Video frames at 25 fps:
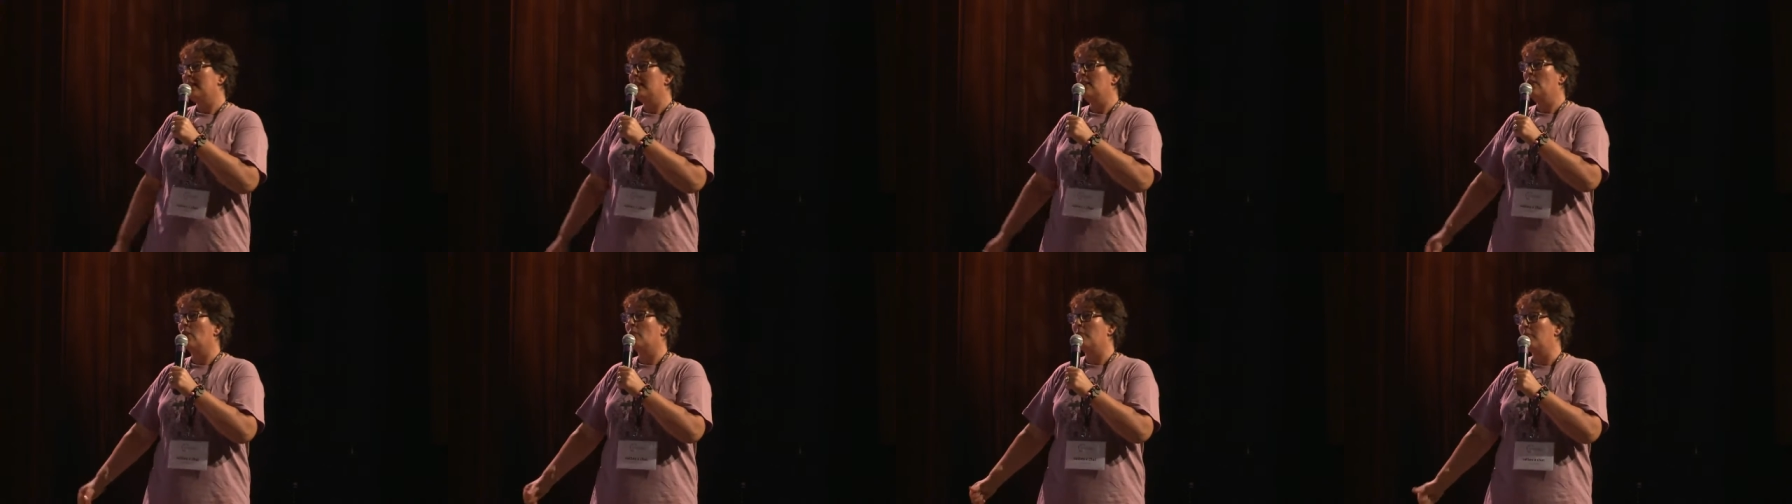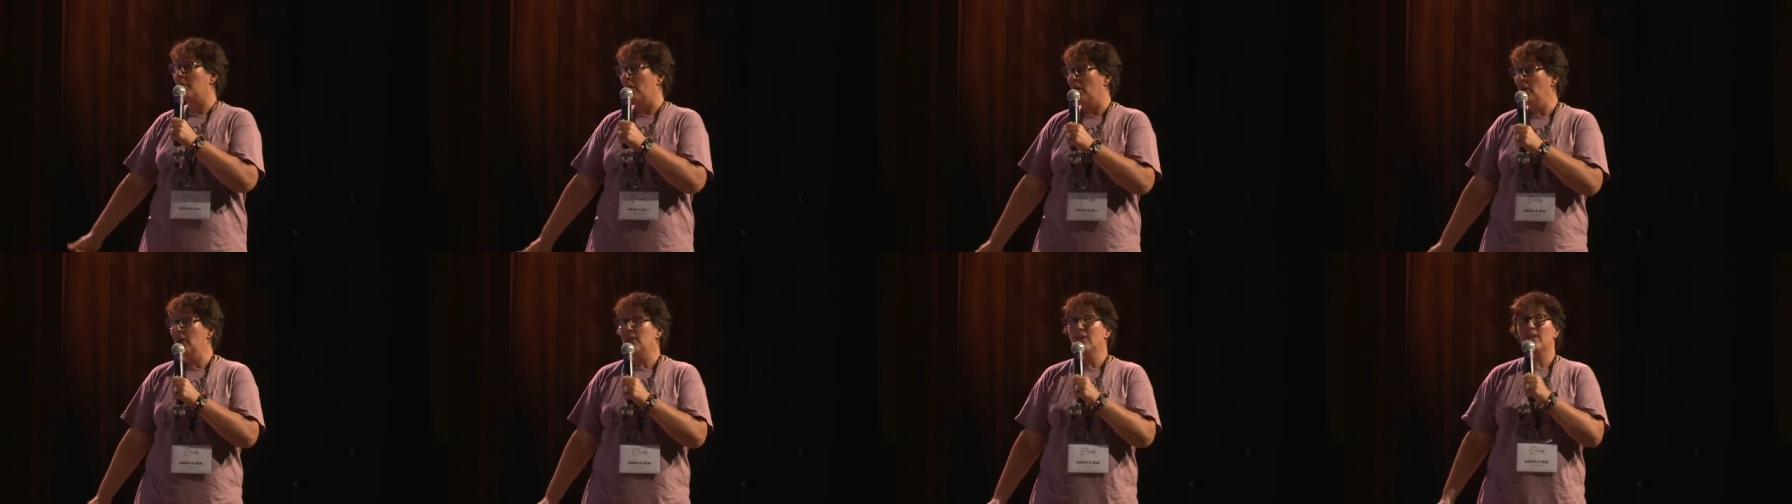Il en
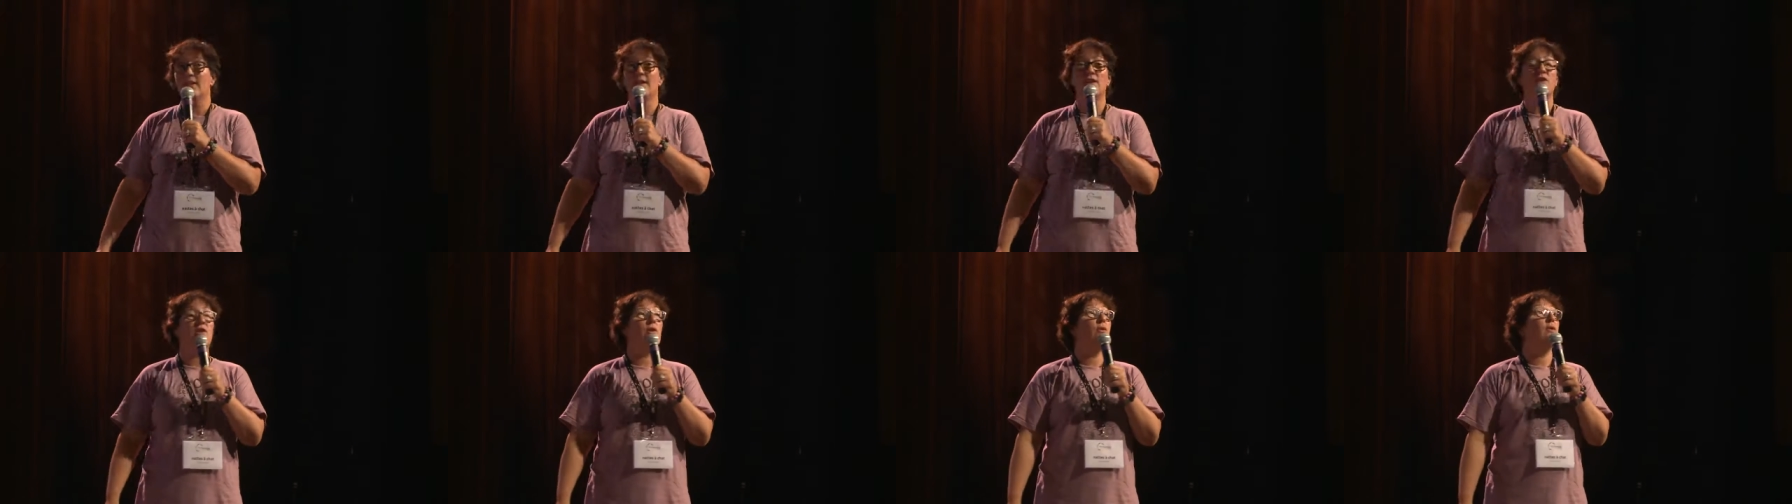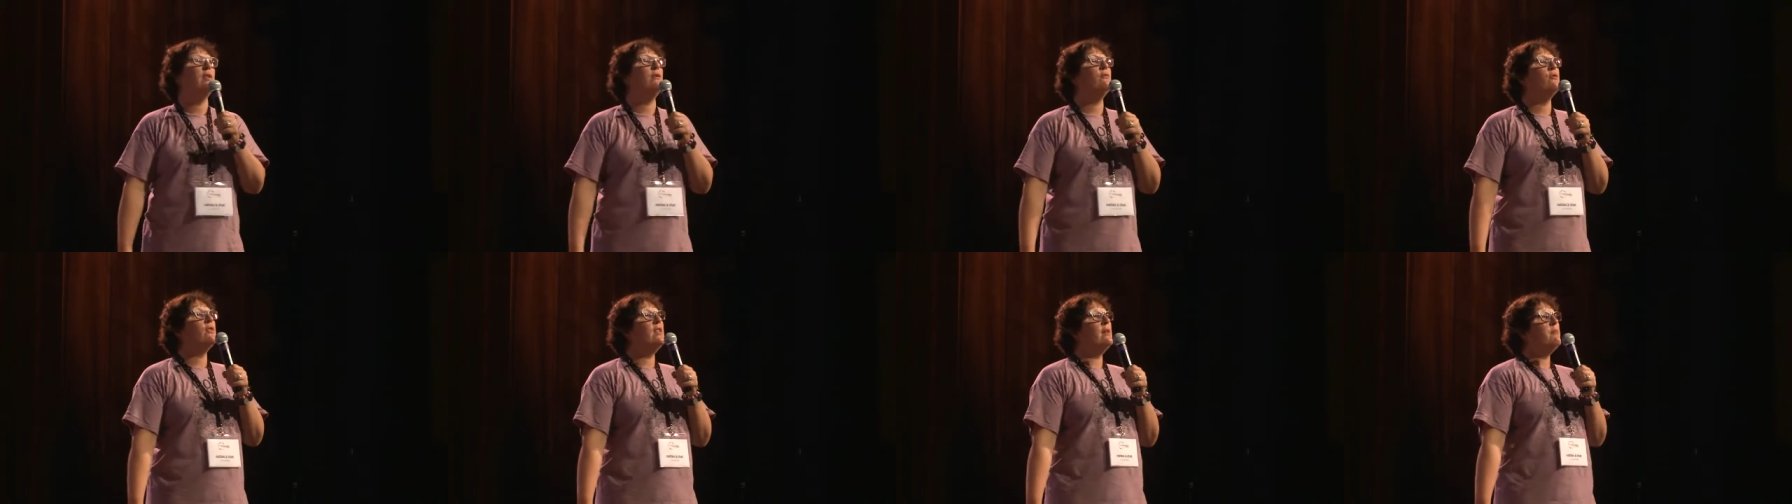manque déjà au
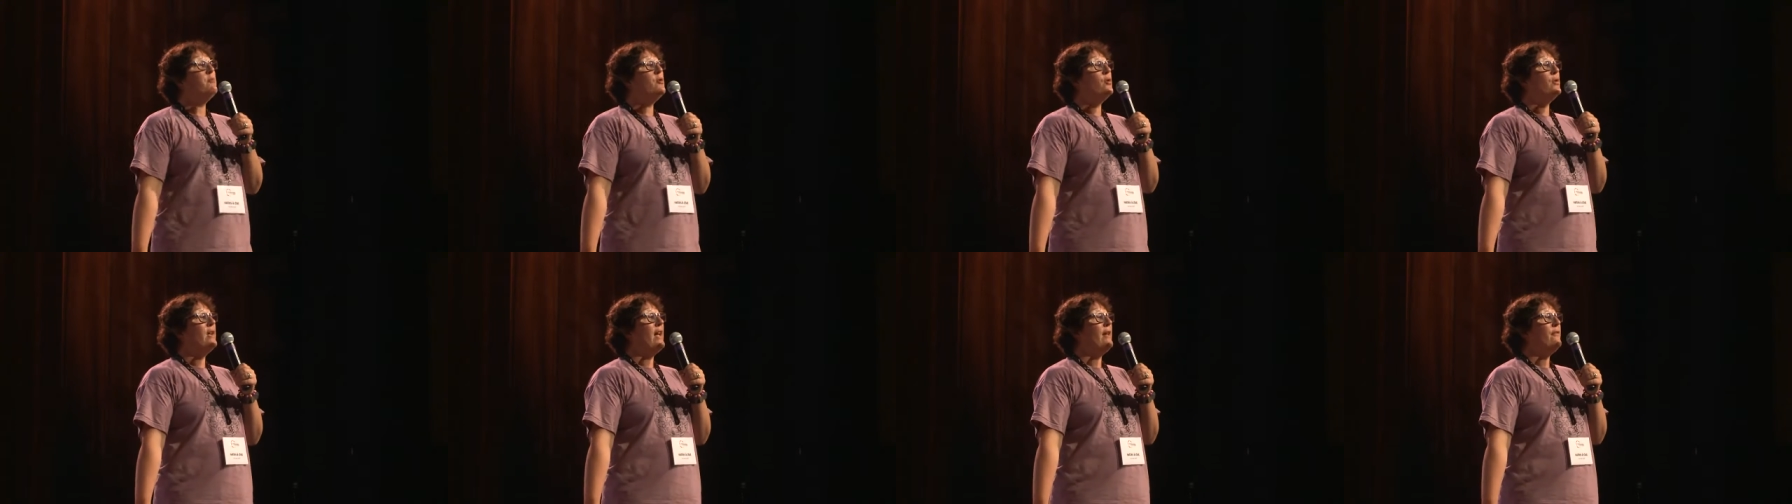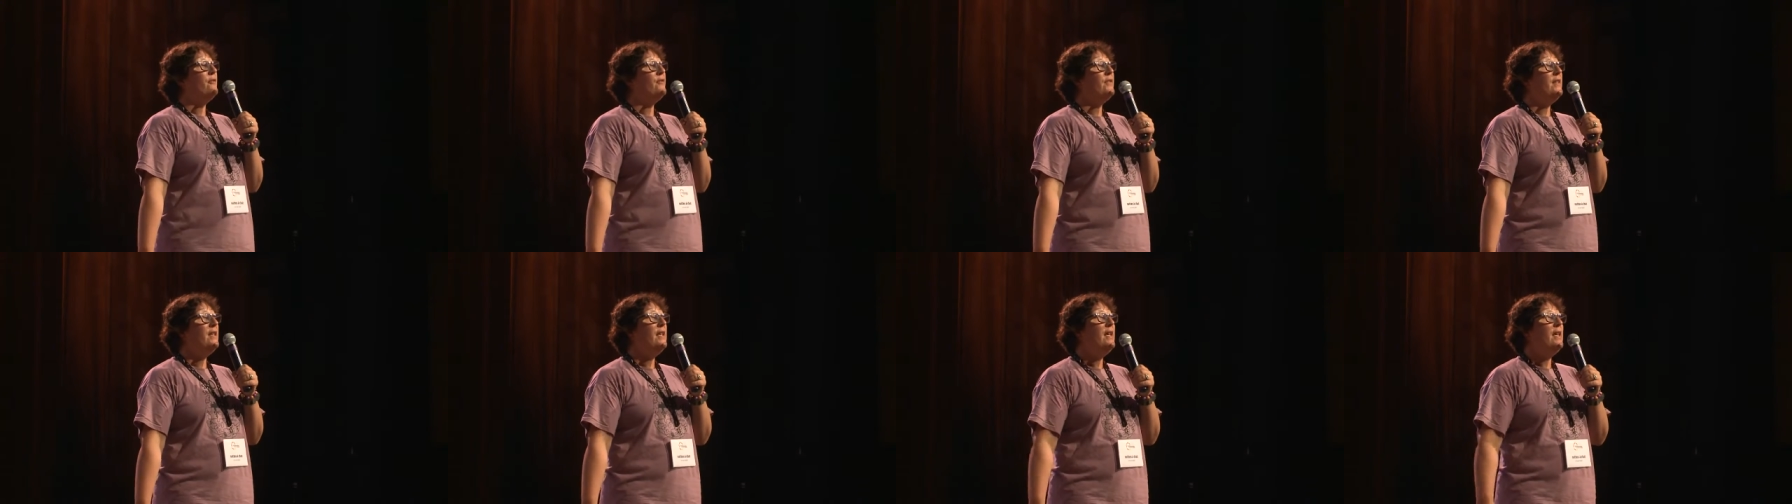niveau des
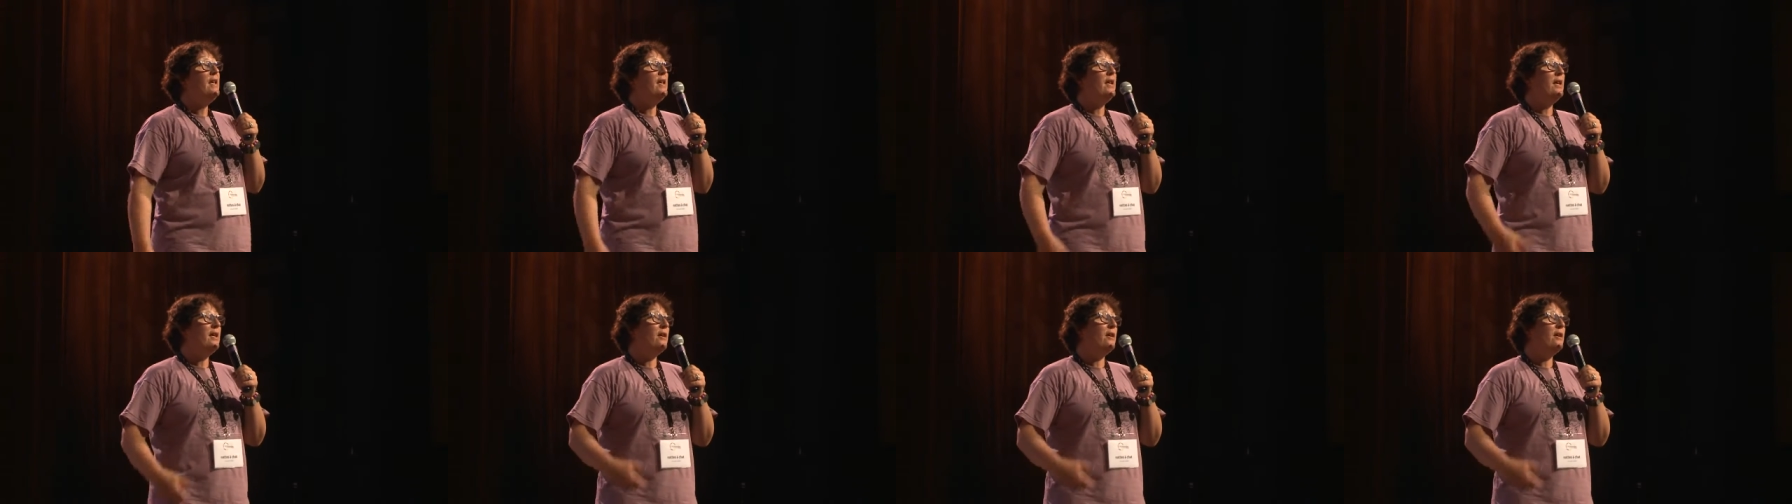biographies